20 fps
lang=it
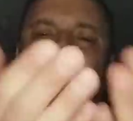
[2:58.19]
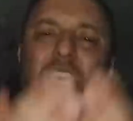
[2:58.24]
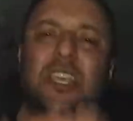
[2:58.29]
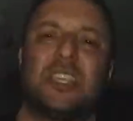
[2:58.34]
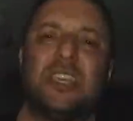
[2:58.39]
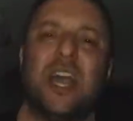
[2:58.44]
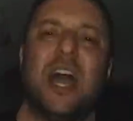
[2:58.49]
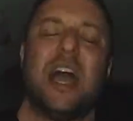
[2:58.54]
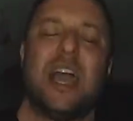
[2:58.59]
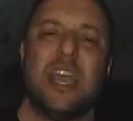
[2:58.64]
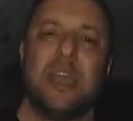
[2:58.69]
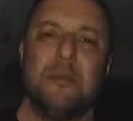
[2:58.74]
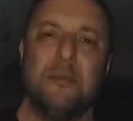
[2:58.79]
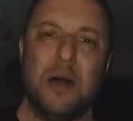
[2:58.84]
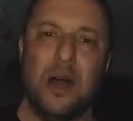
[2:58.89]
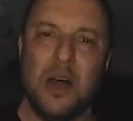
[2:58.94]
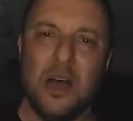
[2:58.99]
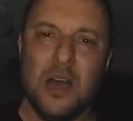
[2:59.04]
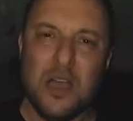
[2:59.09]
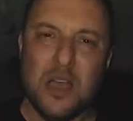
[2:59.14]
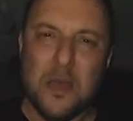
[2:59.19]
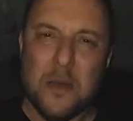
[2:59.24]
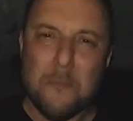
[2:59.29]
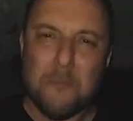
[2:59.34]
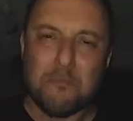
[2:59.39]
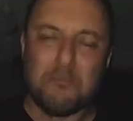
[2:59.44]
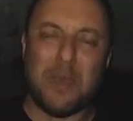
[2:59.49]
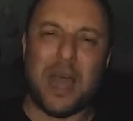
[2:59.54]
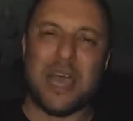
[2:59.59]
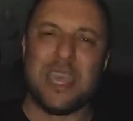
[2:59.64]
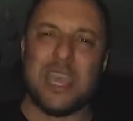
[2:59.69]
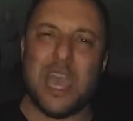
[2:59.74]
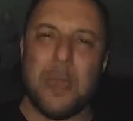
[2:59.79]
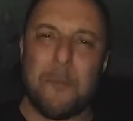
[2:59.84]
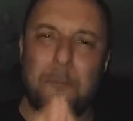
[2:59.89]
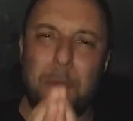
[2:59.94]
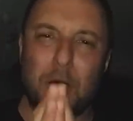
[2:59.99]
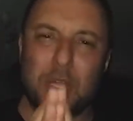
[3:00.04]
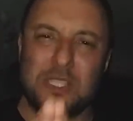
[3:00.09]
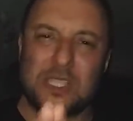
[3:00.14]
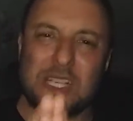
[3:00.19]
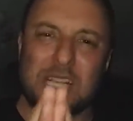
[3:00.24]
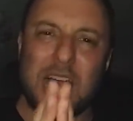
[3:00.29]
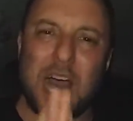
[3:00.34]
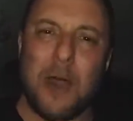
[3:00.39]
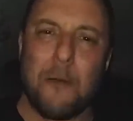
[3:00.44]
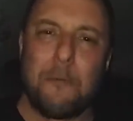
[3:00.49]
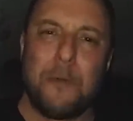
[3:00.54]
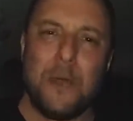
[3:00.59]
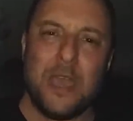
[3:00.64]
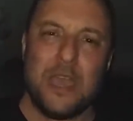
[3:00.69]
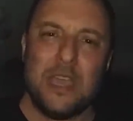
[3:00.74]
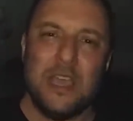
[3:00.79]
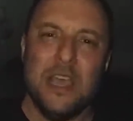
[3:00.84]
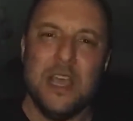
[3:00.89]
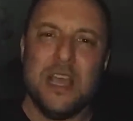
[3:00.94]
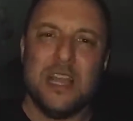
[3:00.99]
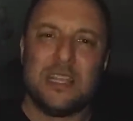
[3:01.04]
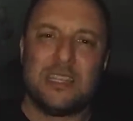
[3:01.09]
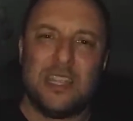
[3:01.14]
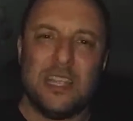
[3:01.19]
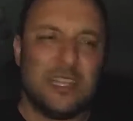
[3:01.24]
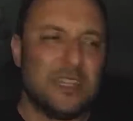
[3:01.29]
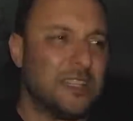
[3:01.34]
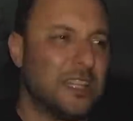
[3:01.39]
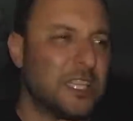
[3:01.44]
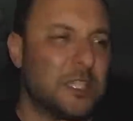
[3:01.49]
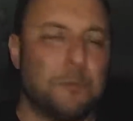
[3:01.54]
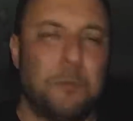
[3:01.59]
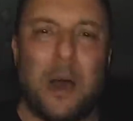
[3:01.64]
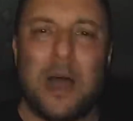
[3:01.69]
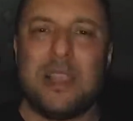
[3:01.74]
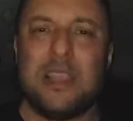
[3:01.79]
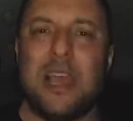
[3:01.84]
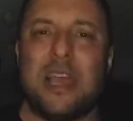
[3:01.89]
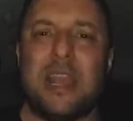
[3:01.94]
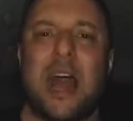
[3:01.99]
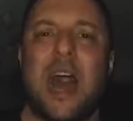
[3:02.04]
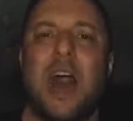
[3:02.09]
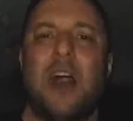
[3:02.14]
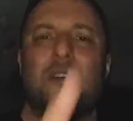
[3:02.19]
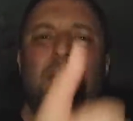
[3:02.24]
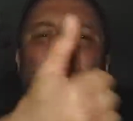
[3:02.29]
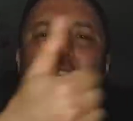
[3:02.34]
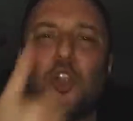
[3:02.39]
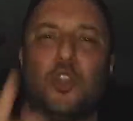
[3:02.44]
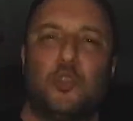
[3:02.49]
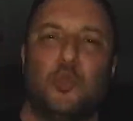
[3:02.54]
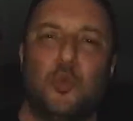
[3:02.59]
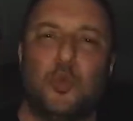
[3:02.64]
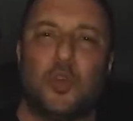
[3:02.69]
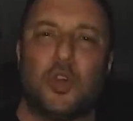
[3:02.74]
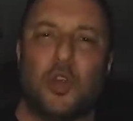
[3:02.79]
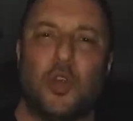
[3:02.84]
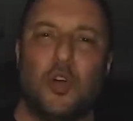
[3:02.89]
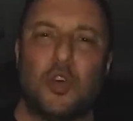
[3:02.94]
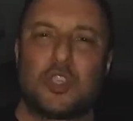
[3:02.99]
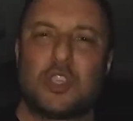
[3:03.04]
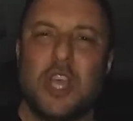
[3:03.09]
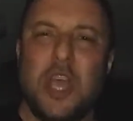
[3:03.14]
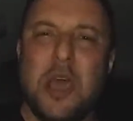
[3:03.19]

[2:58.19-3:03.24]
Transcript: ti chiama? Ma io posso capire di sbagliare una volta un cross,